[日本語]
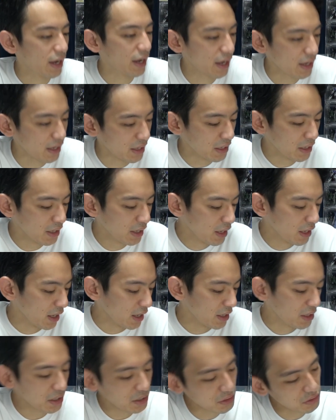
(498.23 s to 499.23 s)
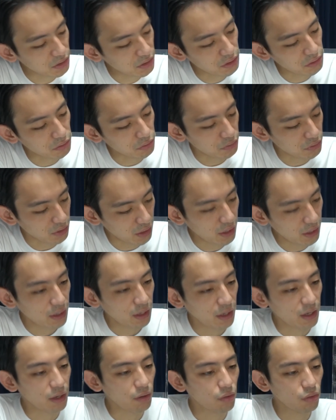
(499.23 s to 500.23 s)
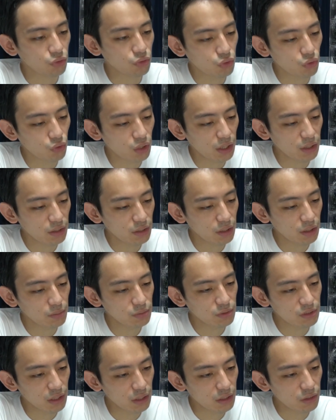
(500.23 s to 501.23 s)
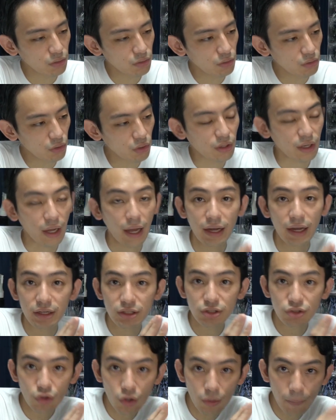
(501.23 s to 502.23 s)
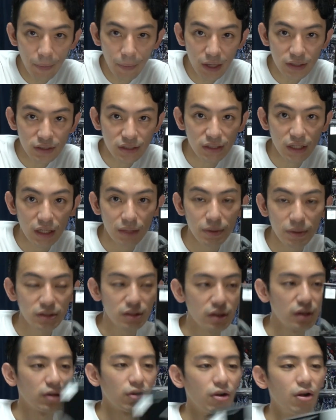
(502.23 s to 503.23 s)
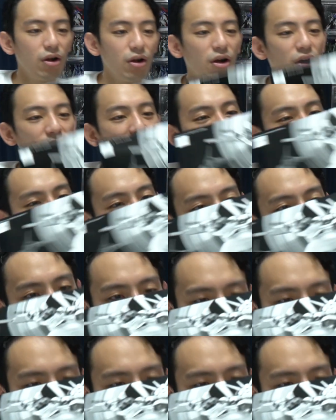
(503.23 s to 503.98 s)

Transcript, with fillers: はい、リアルグレードのね、ゴッドガンダム専用の拡張パーツになります。これ